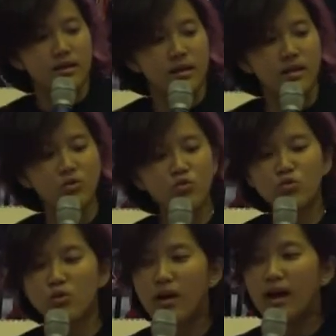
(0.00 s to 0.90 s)
itu
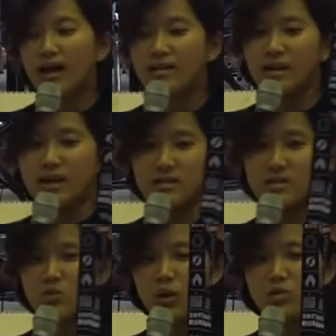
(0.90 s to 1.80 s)
tuh ada
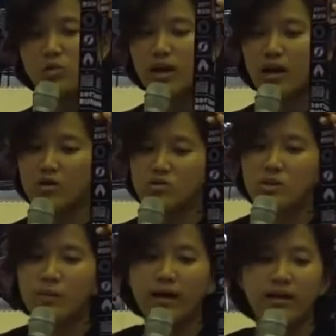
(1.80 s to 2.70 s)
sesuatu yang harus
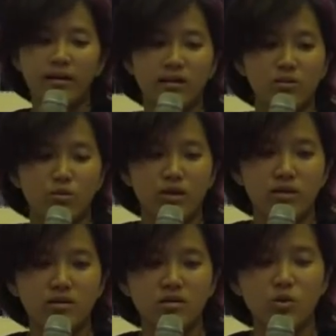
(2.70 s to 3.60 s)
dibayar gitu, ada
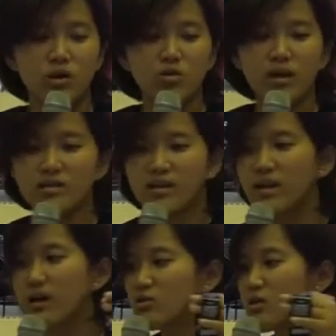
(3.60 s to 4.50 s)
sesuatu yang saya
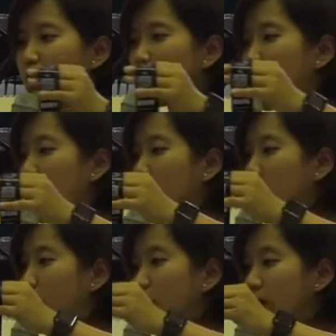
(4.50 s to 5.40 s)
harus lakukan.
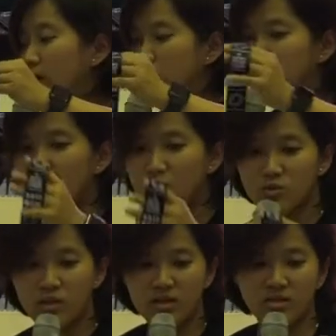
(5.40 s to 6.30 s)
Itu saya harus
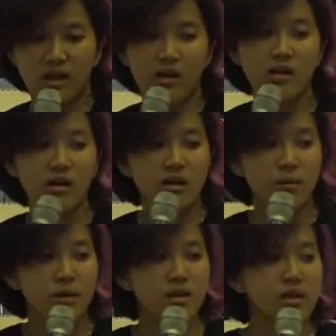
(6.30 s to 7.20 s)
menyelesaikan
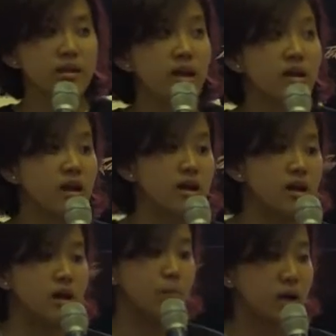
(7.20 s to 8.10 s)
pertandingan yang
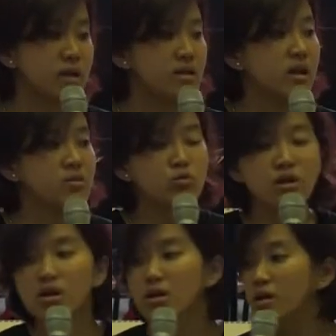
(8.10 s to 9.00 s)
panitia itu
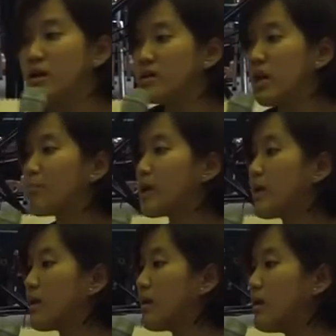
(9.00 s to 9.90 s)
udah siapin.
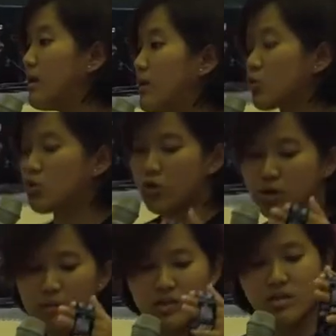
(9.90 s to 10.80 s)

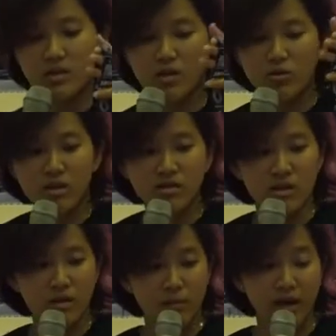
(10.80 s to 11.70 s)
Contohnya biasa saya ikut list
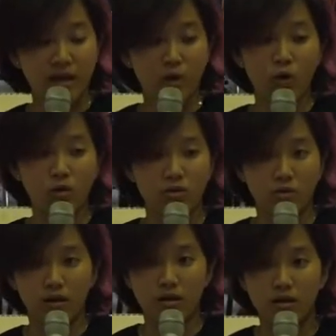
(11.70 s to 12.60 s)
5 kilo gitu
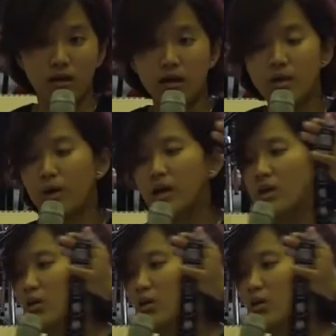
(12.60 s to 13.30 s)
kan. Nah 5 kilo